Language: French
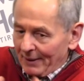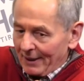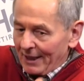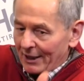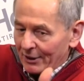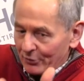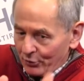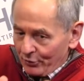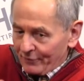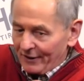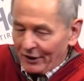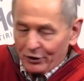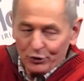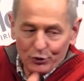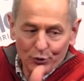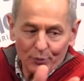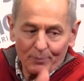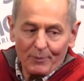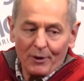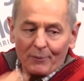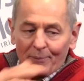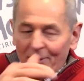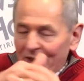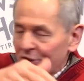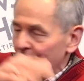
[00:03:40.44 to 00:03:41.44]
pas la couverture,
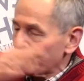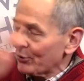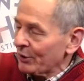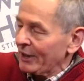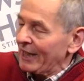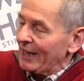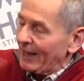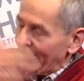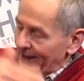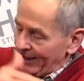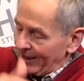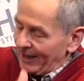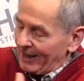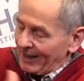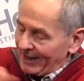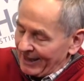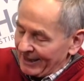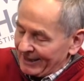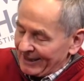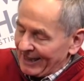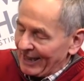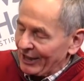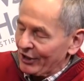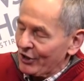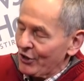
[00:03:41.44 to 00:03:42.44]
mais en page de, à, à
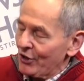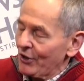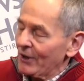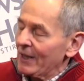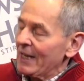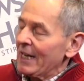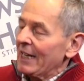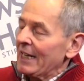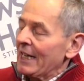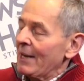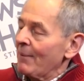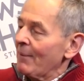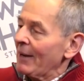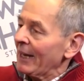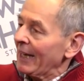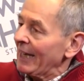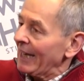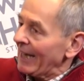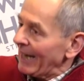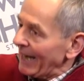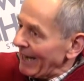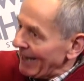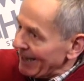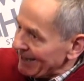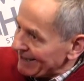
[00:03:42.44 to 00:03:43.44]
l'intérieur, il y a
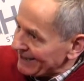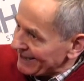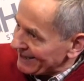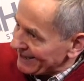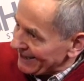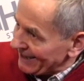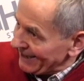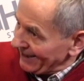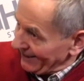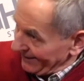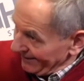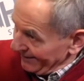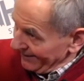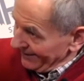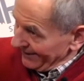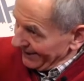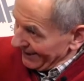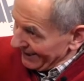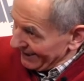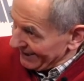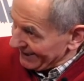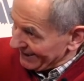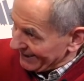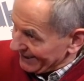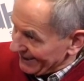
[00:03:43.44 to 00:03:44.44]
marqué essai
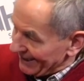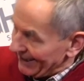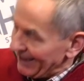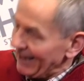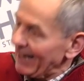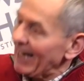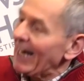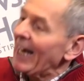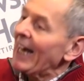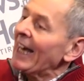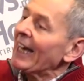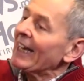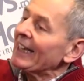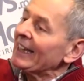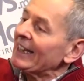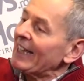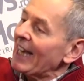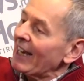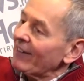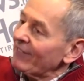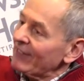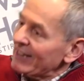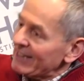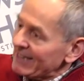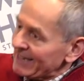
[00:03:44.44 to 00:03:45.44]
essai
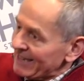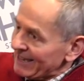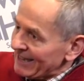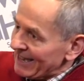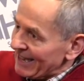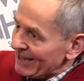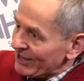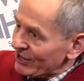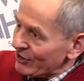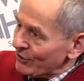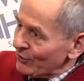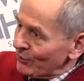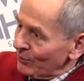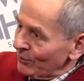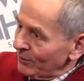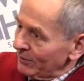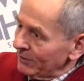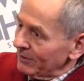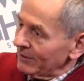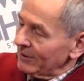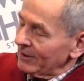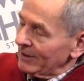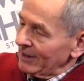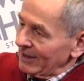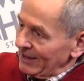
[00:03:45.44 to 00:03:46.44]
d'investigation
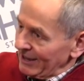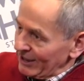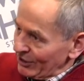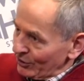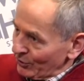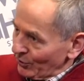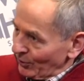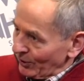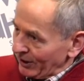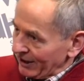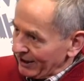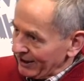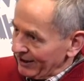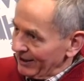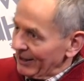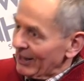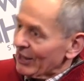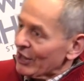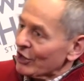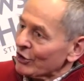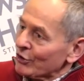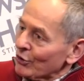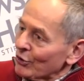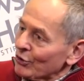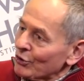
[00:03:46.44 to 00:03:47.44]
historique.
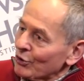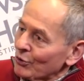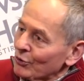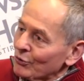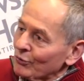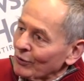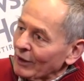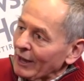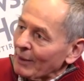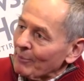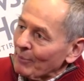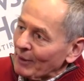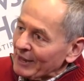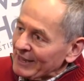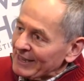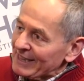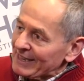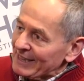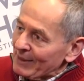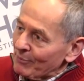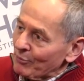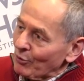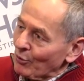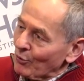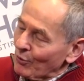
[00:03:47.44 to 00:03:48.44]
Je, voudrais
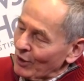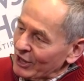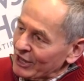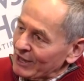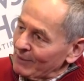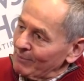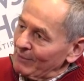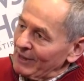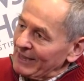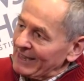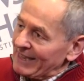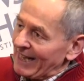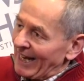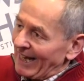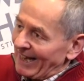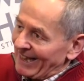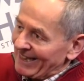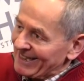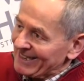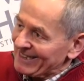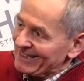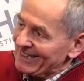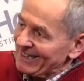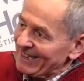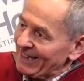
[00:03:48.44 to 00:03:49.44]
préciser pourquoi j'ai mis ça
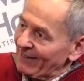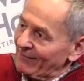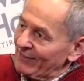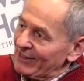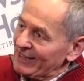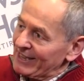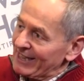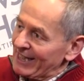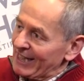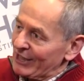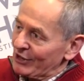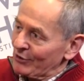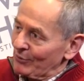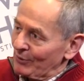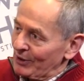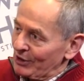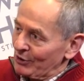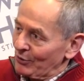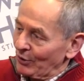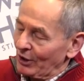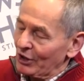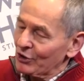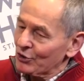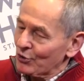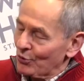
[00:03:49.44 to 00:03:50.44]
essai d'investigation
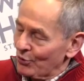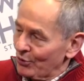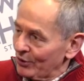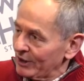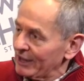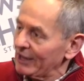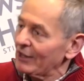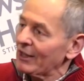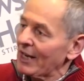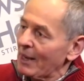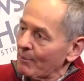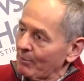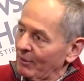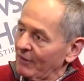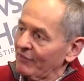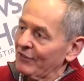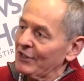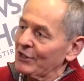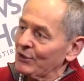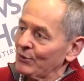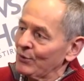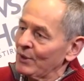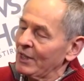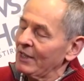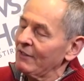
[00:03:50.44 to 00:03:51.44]
historique. Je le dis dans la
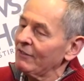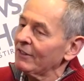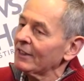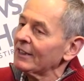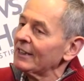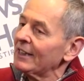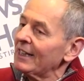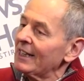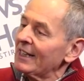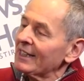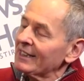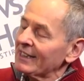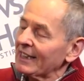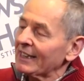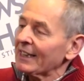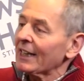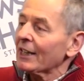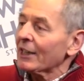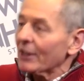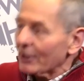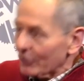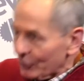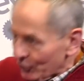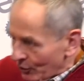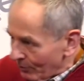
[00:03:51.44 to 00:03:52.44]
préface du livre. C'est
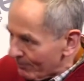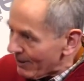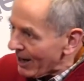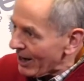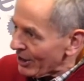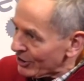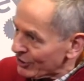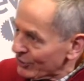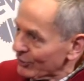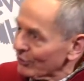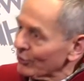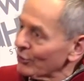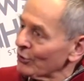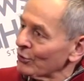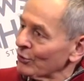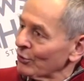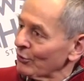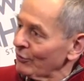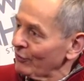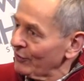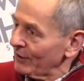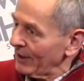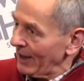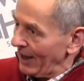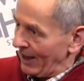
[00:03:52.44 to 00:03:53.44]
un hommage que je
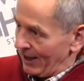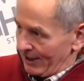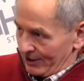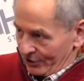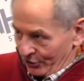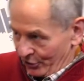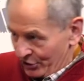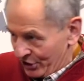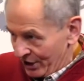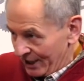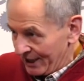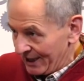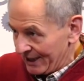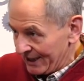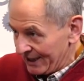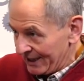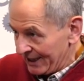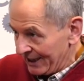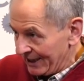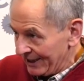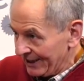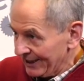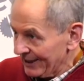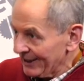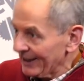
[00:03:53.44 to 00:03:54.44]
fais à
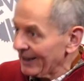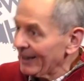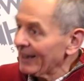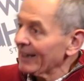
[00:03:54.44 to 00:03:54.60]
Solzhenitsyn,